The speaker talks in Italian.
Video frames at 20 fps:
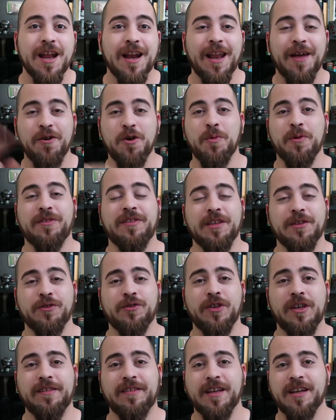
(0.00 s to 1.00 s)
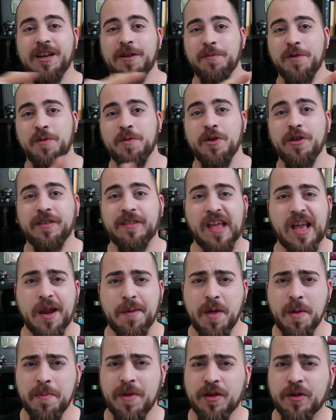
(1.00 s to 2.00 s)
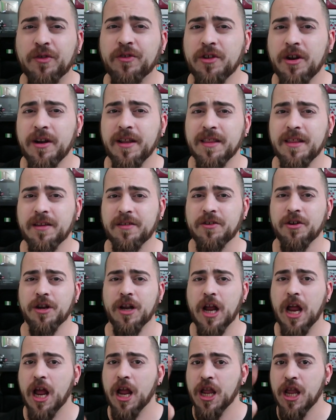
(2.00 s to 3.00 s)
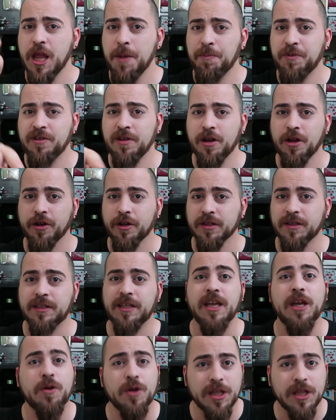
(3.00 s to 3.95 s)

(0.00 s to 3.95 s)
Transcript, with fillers: l'avevo postato su Instagram, il mio Instagram è marcuscron underscore yt,